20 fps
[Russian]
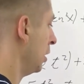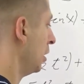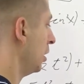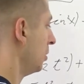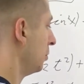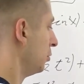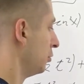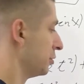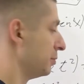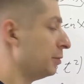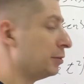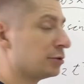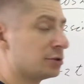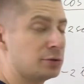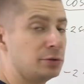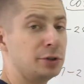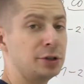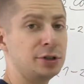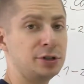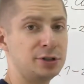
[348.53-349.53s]
Плюс-минус
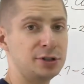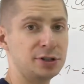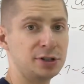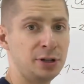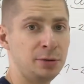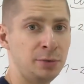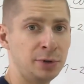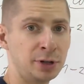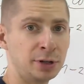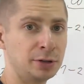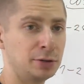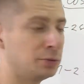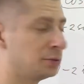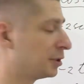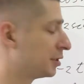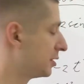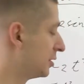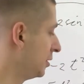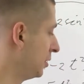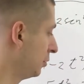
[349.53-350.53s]
корень из дискриминанта у
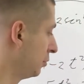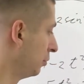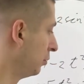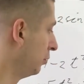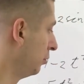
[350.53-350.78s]
нас нет, он